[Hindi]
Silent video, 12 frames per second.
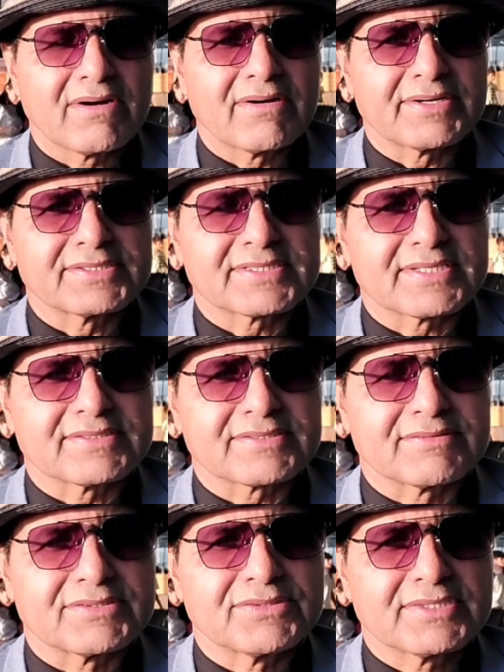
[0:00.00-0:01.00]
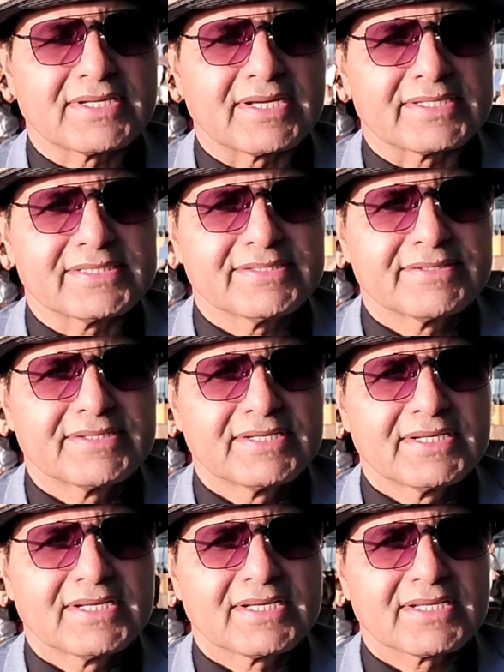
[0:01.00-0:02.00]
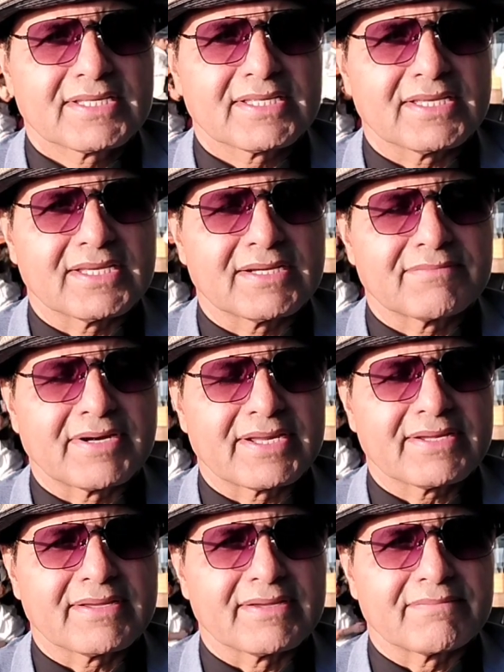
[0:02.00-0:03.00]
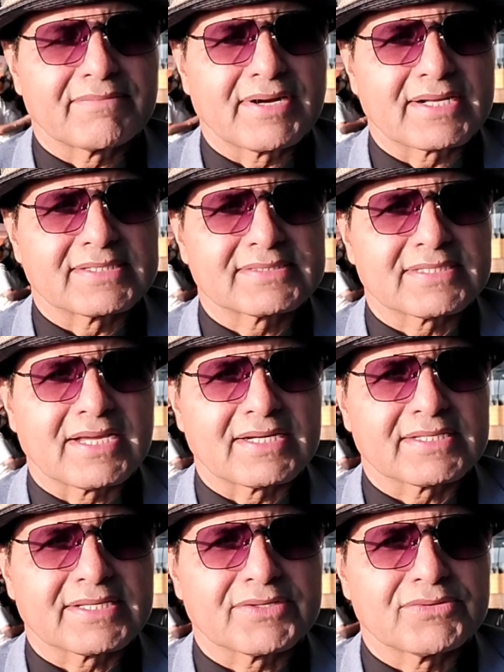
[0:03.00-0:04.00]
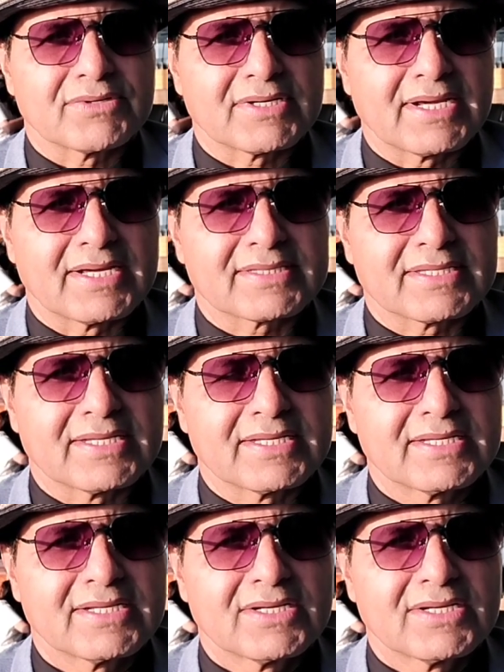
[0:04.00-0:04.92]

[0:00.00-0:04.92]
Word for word: और इस तरह तोज्जो दिलाई कि हमारे पाकिस्तान के जो हालात हैं